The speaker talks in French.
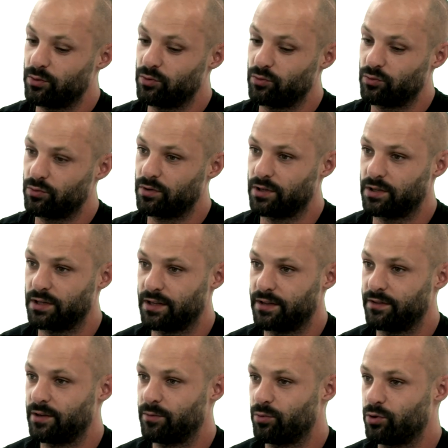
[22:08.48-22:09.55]
nom, euh,
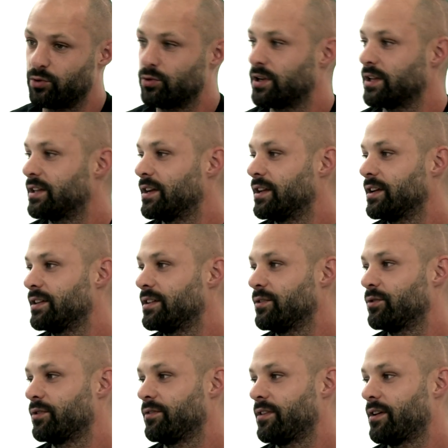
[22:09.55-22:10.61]
avec Bruno Catala et Théo
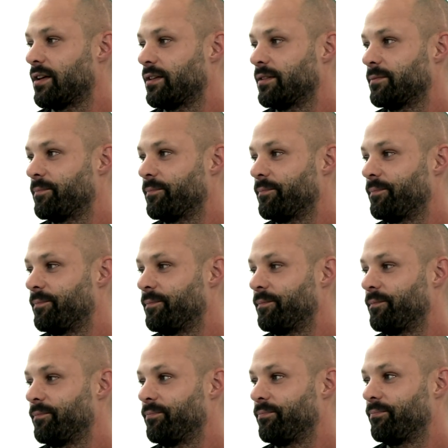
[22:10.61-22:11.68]
Rivière. D'accord.